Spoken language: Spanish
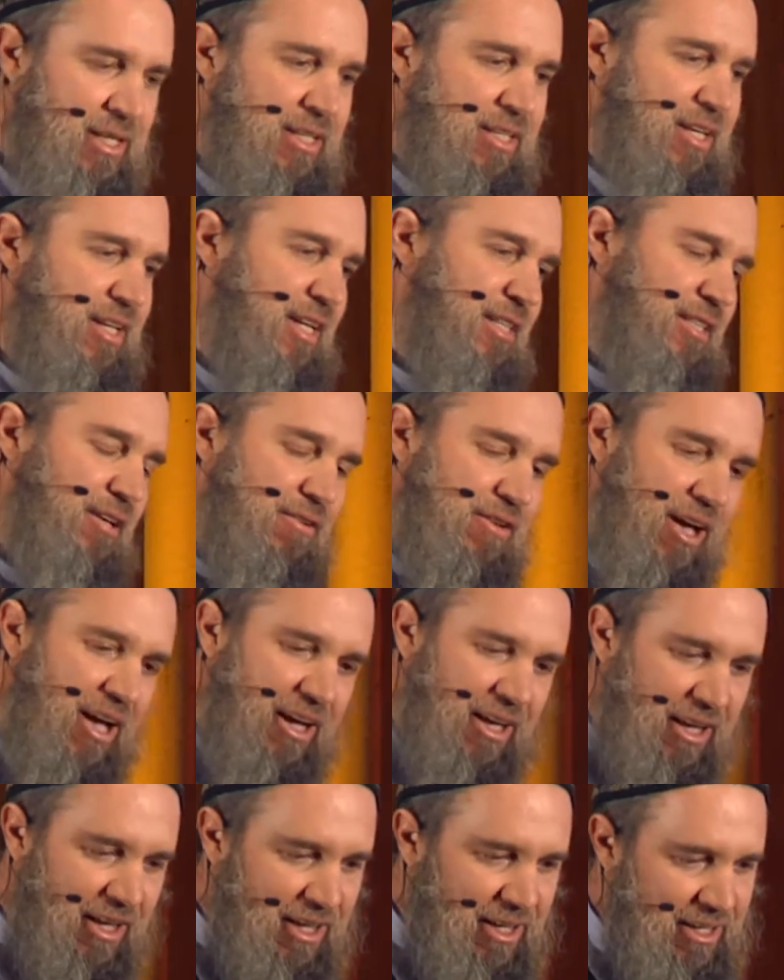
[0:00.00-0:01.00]
Y en ese
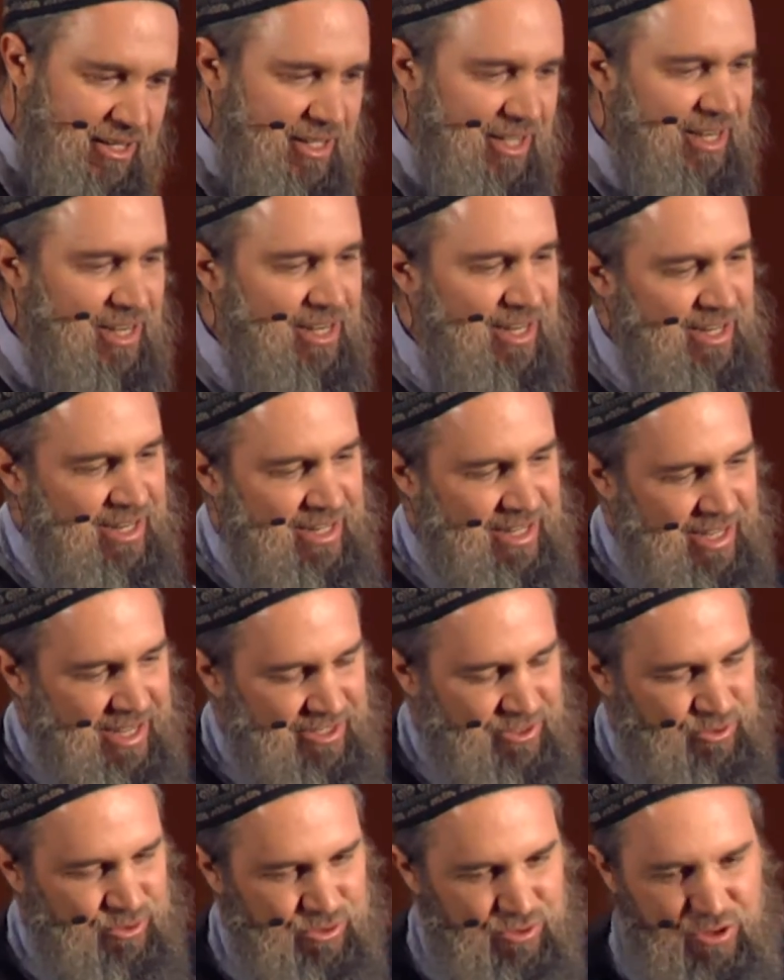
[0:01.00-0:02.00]
viaje él
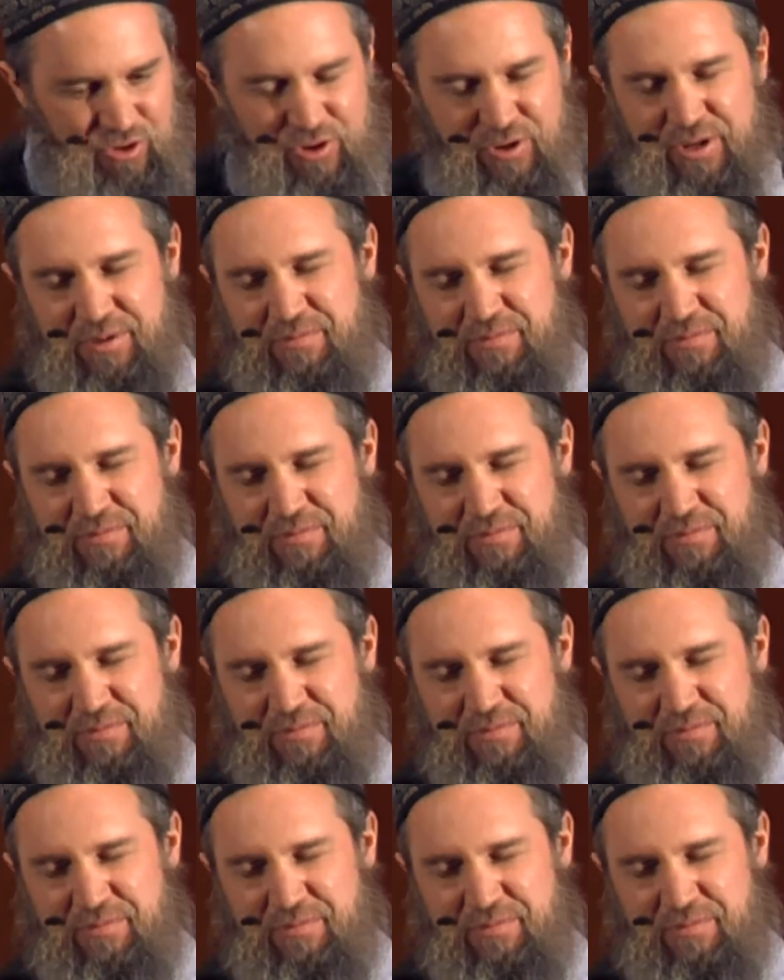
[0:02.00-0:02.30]
exudó